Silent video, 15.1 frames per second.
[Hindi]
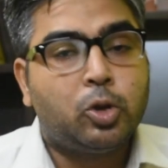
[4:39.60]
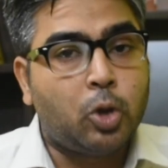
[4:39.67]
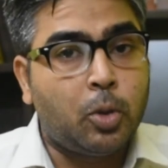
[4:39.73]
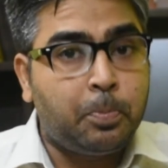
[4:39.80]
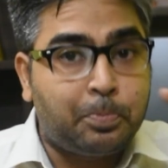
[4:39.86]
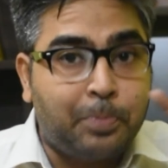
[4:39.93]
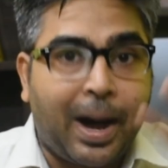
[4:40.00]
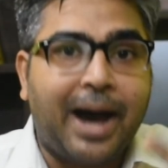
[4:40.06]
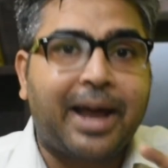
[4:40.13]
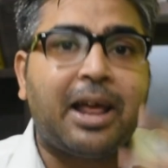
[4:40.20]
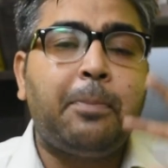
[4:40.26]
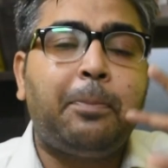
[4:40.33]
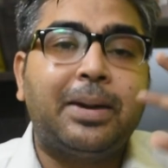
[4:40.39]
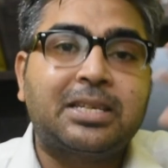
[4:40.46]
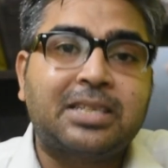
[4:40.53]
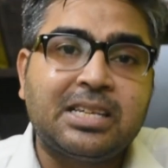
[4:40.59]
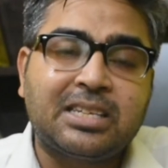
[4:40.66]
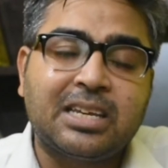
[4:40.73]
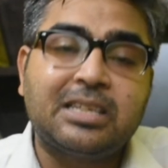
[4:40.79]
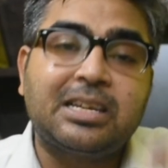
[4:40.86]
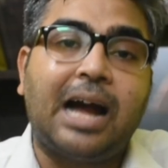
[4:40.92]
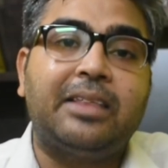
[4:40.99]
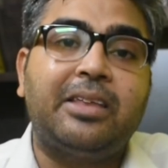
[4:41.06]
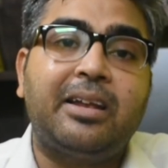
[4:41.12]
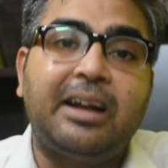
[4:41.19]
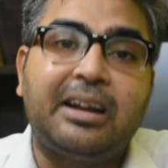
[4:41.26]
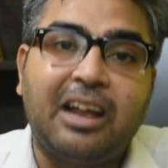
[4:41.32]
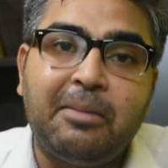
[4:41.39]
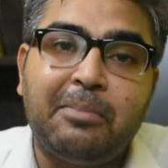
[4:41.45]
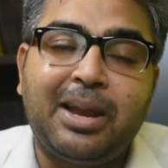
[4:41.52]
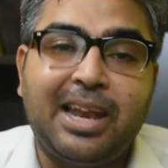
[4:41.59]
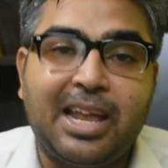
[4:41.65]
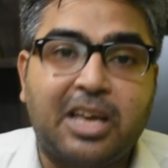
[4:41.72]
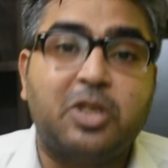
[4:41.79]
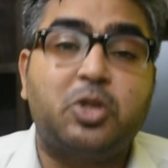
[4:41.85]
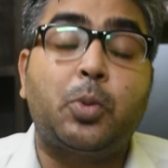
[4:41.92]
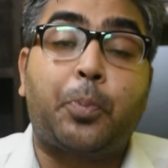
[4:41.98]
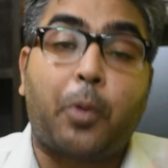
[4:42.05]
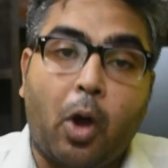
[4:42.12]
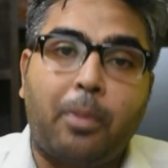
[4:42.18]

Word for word: तो बारह परसेंट से ज़्यादा रिटर्न मिलने की जो